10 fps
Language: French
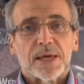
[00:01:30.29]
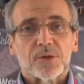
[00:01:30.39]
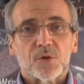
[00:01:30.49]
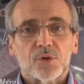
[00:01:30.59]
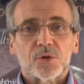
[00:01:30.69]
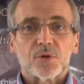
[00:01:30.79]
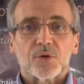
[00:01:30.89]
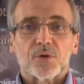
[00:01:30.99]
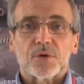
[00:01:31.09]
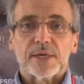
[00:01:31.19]
Et donc,
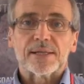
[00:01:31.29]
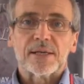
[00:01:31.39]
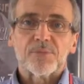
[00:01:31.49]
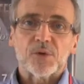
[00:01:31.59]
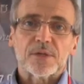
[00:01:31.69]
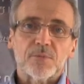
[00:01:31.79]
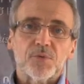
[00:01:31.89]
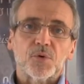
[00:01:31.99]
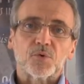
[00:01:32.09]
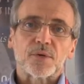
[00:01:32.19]
il est important
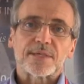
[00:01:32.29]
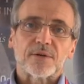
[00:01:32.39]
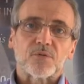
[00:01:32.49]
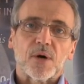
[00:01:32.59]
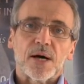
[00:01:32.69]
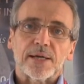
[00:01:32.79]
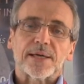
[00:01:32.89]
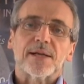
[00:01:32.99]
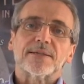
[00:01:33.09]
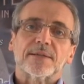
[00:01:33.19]
pour nous de savoir
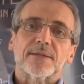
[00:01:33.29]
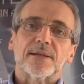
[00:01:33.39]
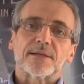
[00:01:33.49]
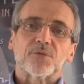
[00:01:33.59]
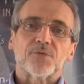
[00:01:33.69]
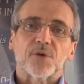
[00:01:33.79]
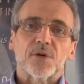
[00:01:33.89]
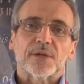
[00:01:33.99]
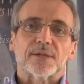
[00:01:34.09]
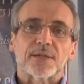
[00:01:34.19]
quels étaient les
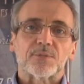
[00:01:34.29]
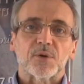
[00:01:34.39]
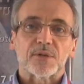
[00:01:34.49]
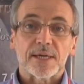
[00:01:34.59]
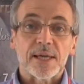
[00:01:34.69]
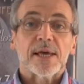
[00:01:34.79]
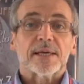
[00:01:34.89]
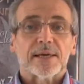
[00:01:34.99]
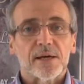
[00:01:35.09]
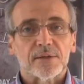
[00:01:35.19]
amphores qui transportaient
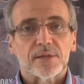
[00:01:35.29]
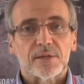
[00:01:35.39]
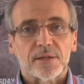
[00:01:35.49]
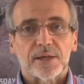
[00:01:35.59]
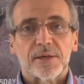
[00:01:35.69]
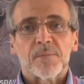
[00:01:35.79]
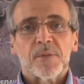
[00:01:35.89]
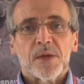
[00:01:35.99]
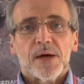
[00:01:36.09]
quelles denrées.